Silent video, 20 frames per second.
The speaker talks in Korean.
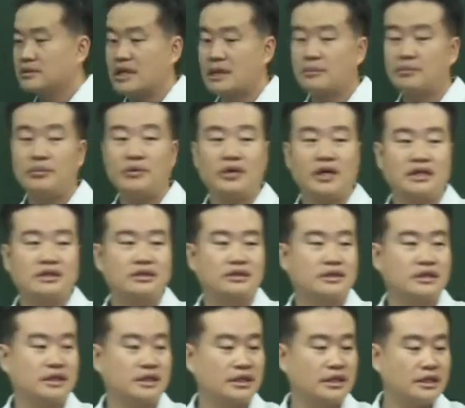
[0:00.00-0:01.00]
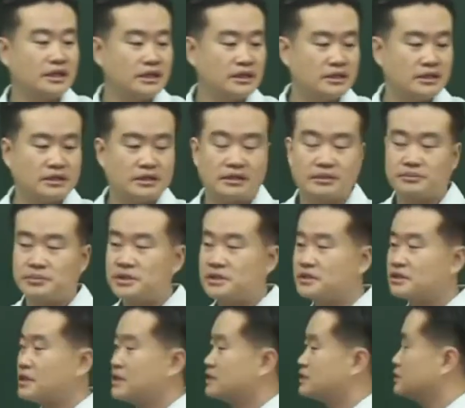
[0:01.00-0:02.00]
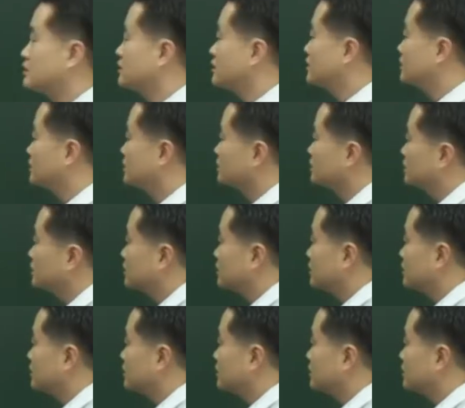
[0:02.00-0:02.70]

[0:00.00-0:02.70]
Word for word: 담보 가등기 비슷하죠. 어떤